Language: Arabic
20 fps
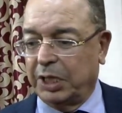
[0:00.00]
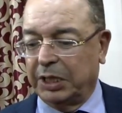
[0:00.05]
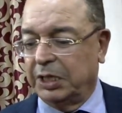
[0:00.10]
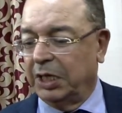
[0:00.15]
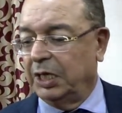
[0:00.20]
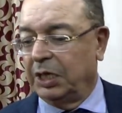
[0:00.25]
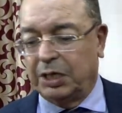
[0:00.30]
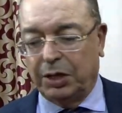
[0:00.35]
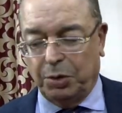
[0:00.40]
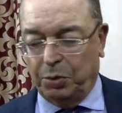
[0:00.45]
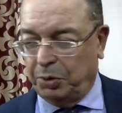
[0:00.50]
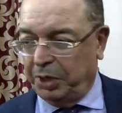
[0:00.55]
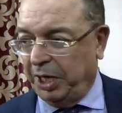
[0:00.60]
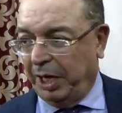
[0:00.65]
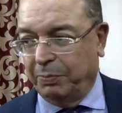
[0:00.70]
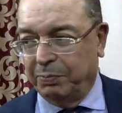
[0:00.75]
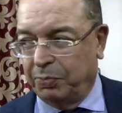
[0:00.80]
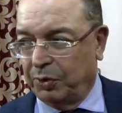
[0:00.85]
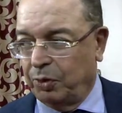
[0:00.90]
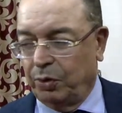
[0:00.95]
كذلك
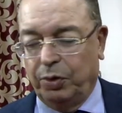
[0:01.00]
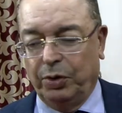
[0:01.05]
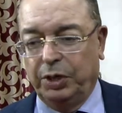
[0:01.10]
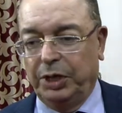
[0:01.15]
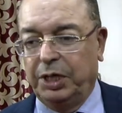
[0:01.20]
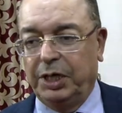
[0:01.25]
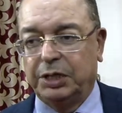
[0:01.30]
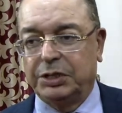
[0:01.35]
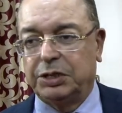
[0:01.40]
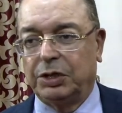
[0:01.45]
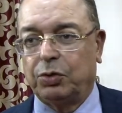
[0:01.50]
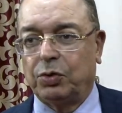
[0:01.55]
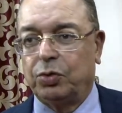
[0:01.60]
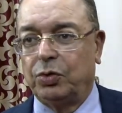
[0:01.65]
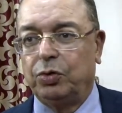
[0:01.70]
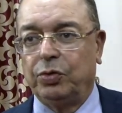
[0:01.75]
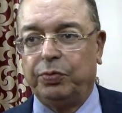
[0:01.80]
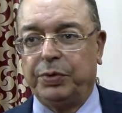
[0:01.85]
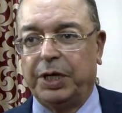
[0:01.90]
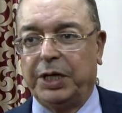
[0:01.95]
وكيعبروا عليه
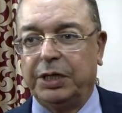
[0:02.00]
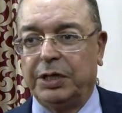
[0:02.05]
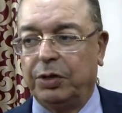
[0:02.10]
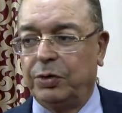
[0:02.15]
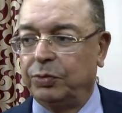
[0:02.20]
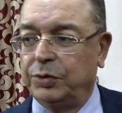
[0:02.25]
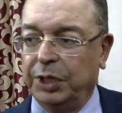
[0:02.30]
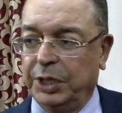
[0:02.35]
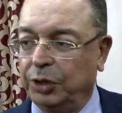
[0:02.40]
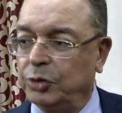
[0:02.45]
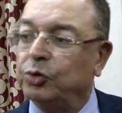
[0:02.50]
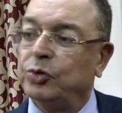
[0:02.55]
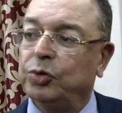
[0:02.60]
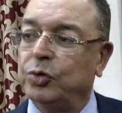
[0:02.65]
تيقولوا بانه نحن